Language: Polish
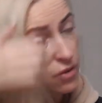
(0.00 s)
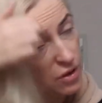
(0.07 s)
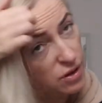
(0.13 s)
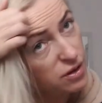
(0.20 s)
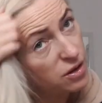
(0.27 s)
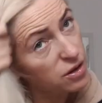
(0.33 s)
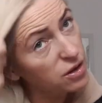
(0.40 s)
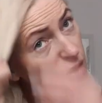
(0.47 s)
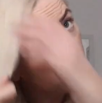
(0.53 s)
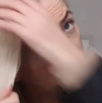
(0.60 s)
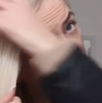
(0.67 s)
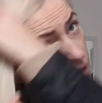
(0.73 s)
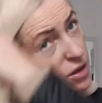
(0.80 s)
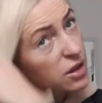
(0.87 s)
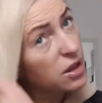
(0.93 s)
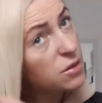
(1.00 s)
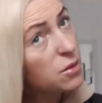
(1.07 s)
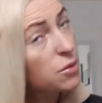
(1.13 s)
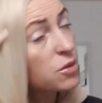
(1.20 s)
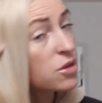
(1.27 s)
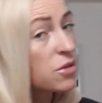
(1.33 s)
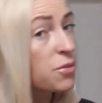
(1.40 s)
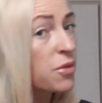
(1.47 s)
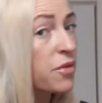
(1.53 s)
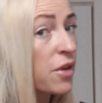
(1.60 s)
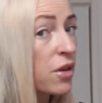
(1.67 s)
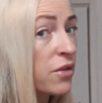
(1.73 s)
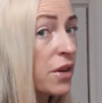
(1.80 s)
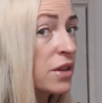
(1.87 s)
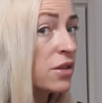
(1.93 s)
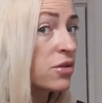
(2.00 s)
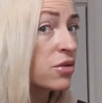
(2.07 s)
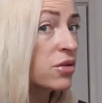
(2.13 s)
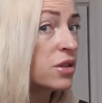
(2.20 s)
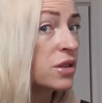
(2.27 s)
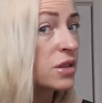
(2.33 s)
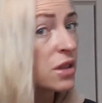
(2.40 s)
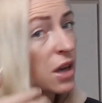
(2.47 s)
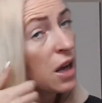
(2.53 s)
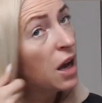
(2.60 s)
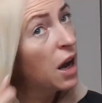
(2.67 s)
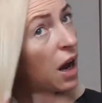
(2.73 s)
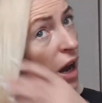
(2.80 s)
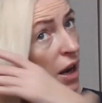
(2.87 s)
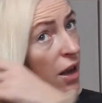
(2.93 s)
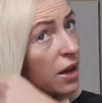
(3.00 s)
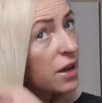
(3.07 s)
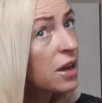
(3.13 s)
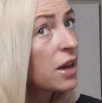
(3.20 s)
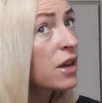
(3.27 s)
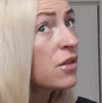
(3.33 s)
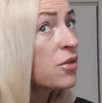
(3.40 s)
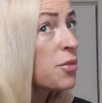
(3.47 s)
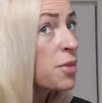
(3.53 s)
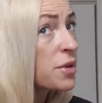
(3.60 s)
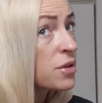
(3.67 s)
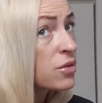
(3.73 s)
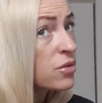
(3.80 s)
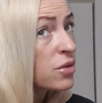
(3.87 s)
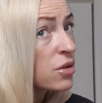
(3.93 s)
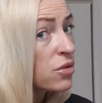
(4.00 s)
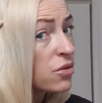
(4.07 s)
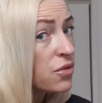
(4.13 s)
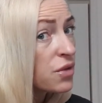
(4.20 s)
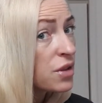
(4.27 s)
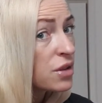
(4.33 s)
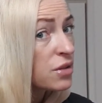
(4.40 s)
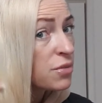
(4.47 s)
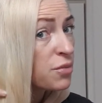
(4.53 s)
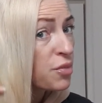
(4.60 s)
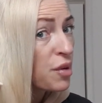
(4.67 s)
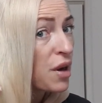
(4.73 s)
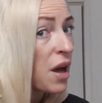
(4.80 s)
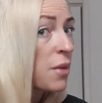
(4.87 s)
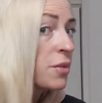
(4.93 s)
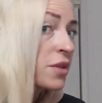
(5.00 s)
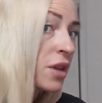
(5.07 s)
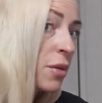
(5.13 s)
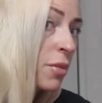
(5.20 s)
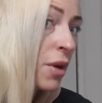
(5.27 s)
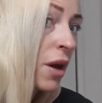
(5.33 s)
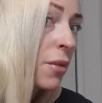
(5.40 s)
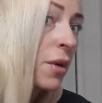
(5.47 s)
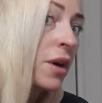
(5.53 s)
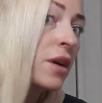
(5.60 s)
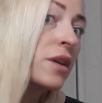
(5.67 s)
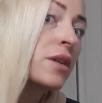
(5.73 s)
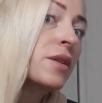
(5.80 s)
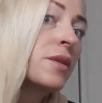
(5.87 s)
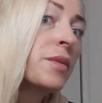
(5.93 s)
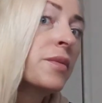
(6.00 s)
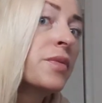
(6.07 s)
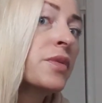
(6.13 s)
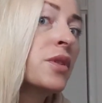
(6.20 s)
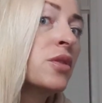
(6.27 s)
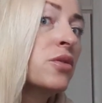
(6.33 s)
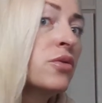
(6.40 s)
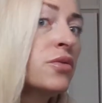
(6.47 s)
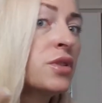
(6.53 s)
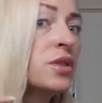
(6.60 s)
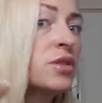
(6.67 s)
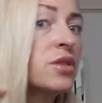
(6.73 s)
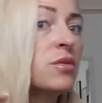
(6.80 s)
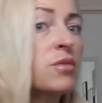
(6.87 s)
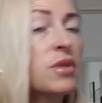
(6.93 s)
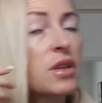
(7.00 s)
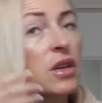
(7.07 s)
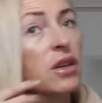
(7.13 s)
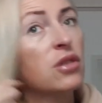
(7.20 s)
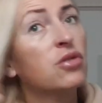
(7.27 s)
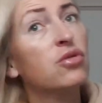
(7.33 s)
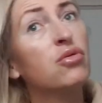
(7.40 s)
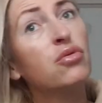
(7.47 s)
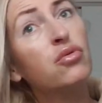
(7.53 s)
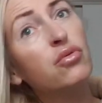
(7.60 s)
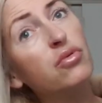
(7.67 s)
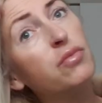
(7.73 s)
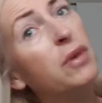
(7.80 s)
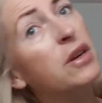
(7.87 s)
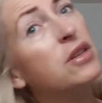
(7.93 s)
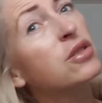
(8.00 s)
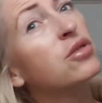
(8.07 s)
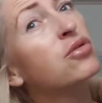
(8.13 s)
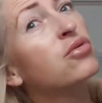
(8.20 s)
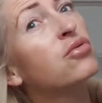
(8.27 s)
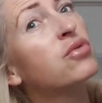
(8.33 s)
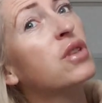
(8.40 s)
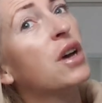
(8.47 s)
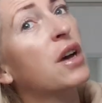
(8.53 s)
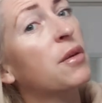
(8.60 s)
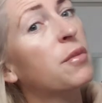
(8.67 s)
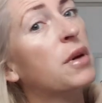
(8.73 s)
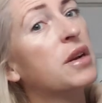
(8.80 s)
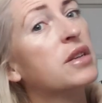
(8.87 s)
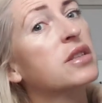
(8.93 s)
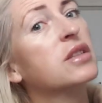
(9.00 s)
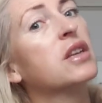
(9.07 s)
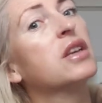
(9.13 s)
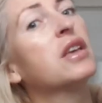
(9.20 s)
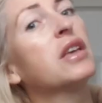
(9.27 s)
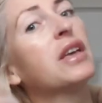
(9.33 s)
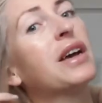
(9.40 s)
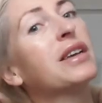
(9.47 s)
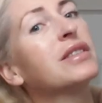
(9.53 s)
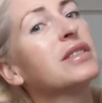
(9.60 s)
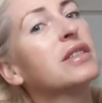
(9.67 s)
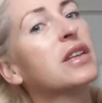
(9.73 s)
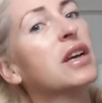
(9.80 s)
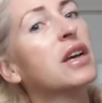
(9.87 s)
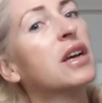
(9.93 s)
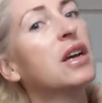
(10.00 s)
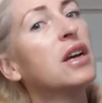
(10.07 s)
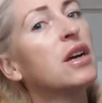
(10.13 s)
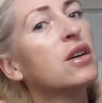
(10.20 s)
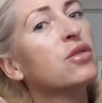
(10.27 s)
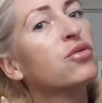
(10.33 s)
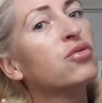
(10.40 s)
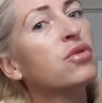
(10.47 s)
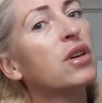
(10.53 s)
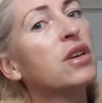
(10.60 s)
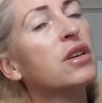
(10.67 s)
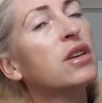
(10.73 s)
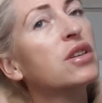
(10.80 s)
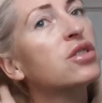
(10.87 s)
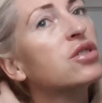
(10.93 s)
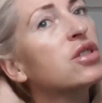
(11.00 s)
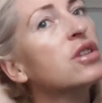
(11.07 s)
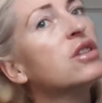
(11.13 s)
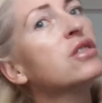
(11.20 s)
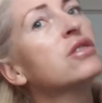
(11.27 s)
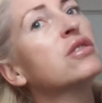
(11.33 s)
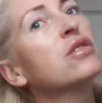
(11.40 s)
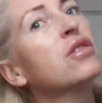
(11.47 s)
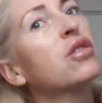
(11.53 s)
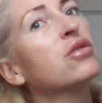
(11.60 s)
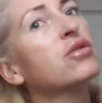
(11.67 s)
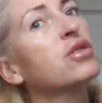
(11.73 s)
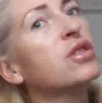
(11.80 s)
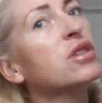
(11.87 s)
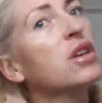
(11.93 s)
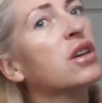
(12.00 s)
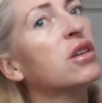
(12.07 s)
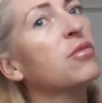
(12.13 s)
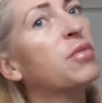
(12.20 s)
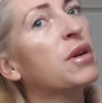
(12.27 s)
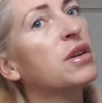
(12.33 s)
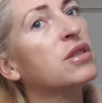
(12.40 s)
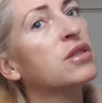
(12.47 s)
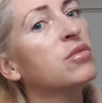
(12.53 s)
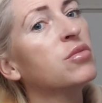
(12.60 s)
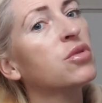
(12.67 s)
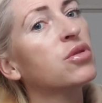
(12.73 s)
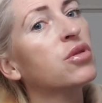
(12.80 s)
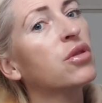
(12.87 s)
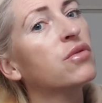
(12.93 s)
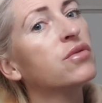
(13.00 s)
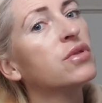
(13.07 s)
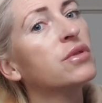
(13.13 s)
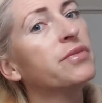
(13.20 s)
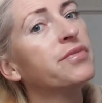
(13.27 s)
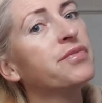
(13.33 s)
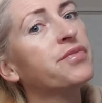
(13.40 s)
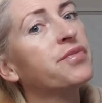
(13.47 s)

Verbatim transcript: W sensie, że jeżeli teraz mam jeszcze pofalowane, to nic. Ale jak ja je wyprostuję, tu widać plamy na plamach. Uwierzcie mi, takie żół, bardziej żółte, bardziej takie jasne. Tutaj jeszcze inny odcień, taki bardziej miodowy.